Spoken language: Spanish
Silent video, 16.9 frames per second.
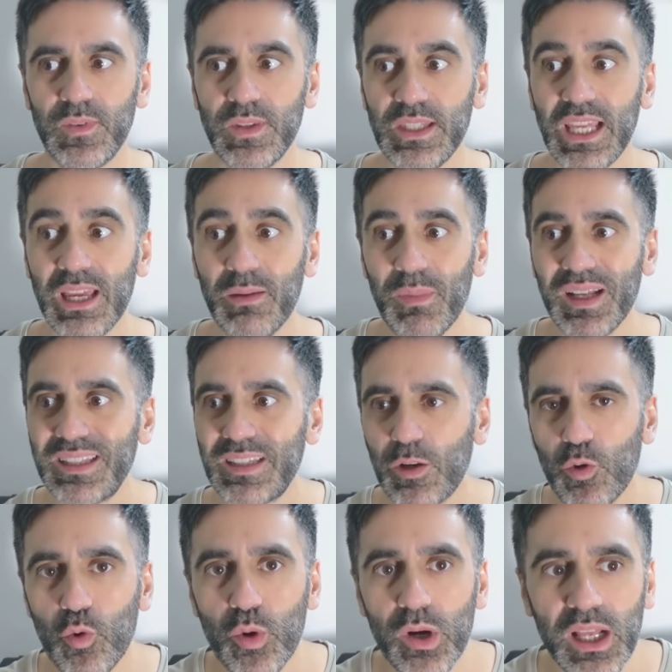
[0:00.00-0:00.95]
Y además te
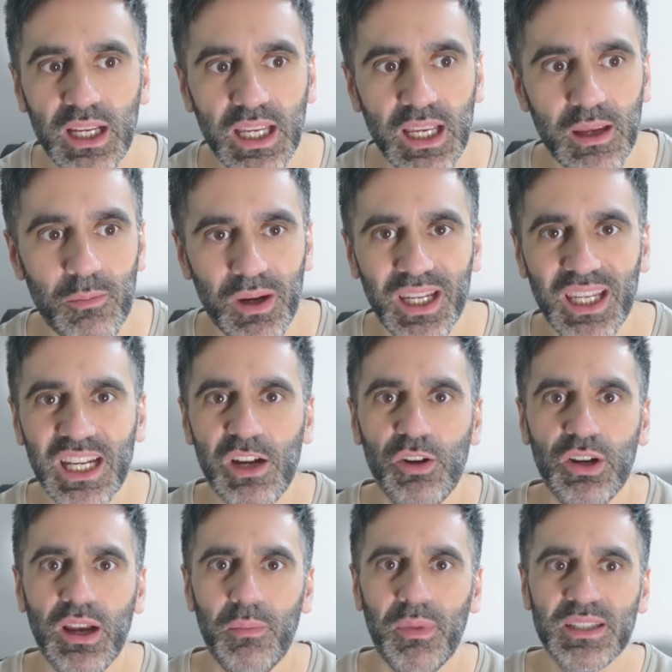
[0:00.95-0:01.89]
augura que, imaginen lo
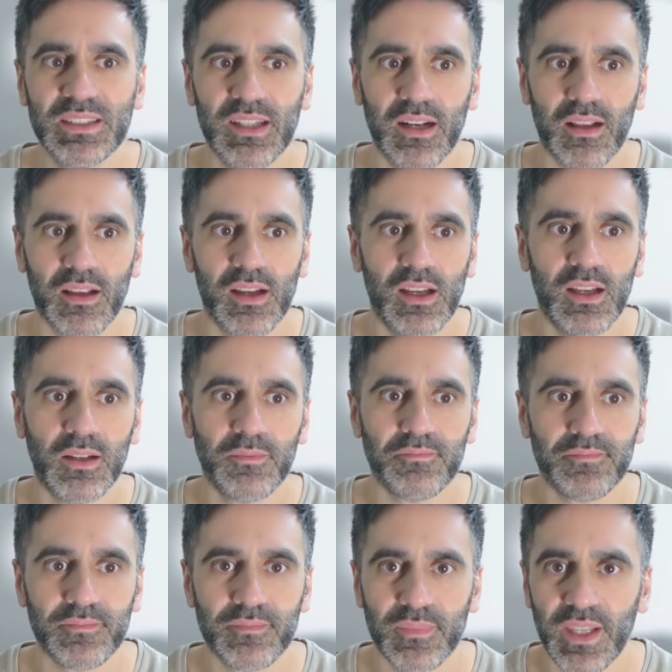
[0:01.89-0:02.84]
que va a pasar
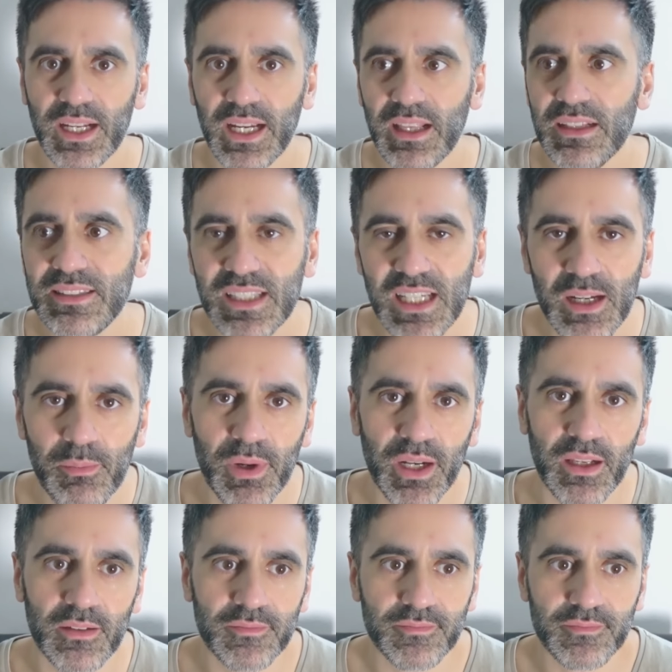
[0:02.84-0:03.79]
de acá a
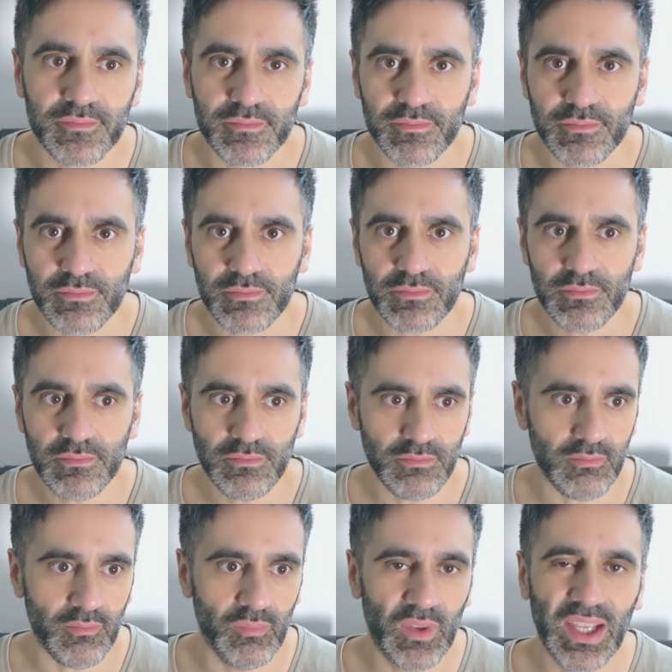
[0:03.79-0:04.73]
diciembre,
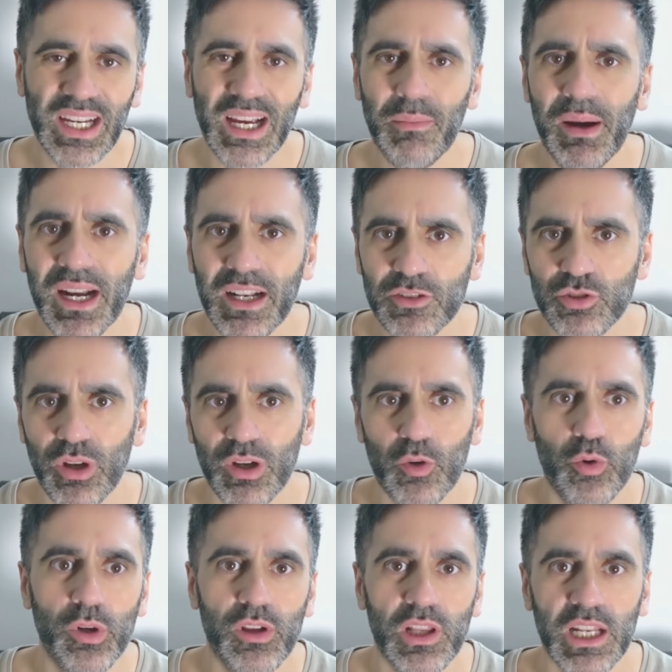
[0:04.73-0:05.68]
de acá a marzo, a
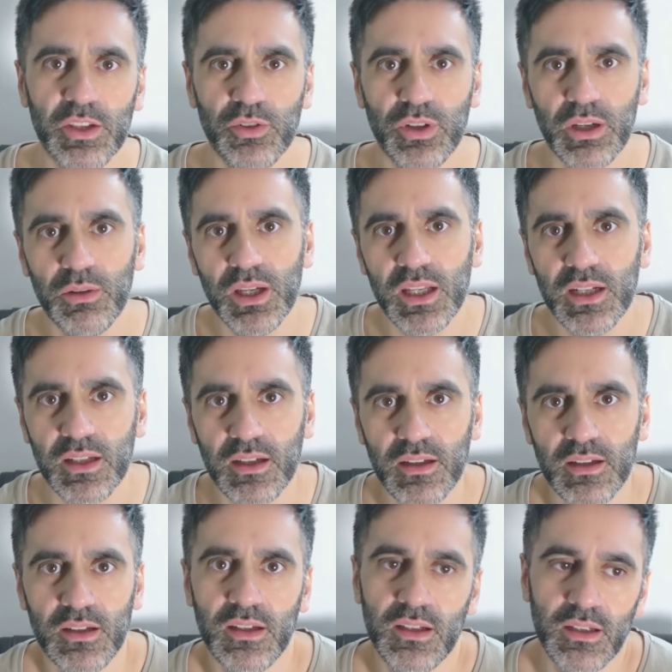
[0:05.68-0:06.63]
julio del año que viene.
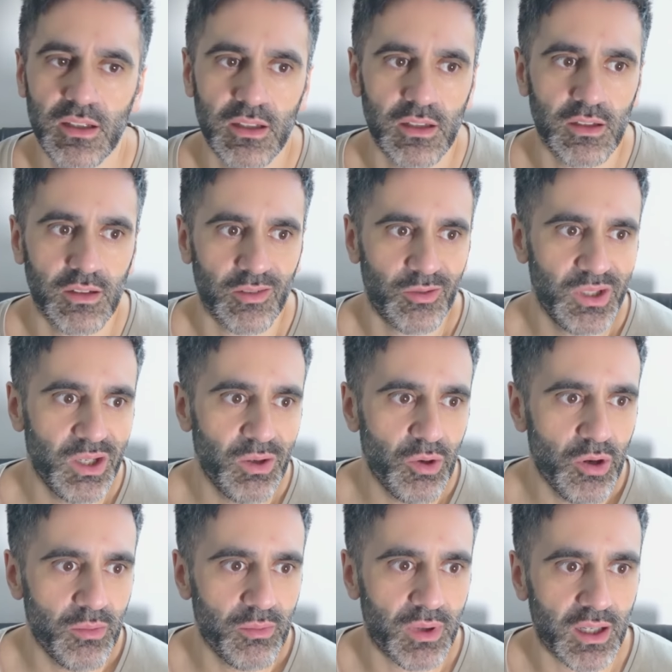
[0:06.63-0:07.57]
Una
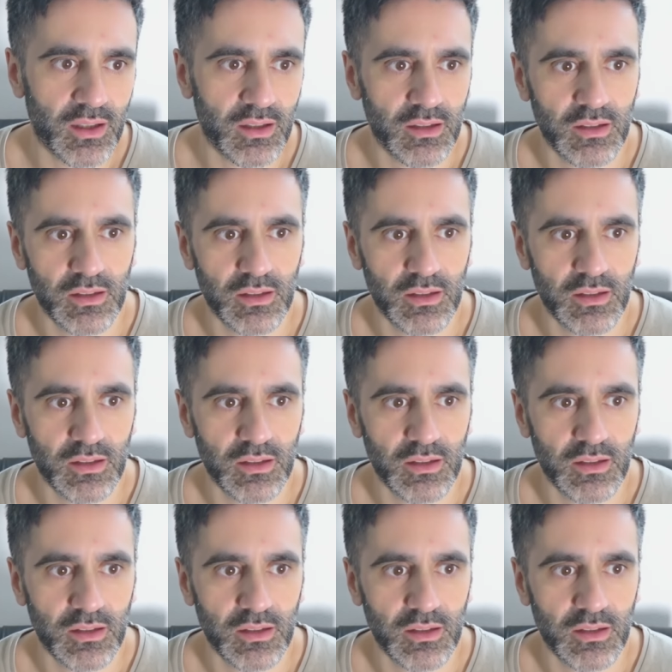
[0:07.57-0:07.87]
bomba.